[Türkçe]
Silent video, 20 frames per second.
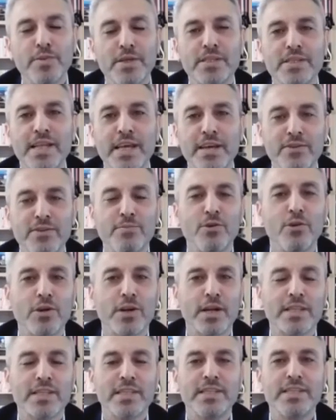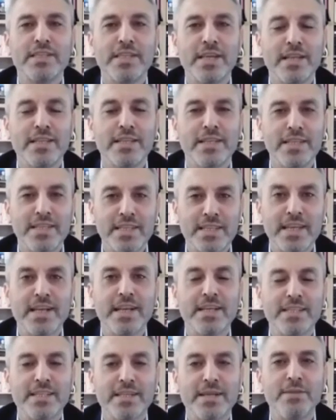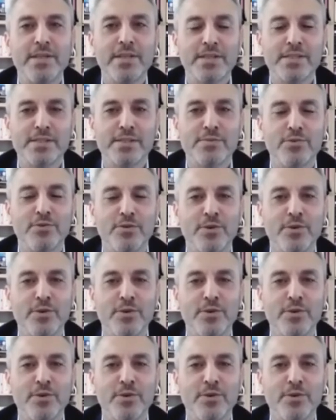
Bir devrim olarak da nitel, nitelendirebiliriz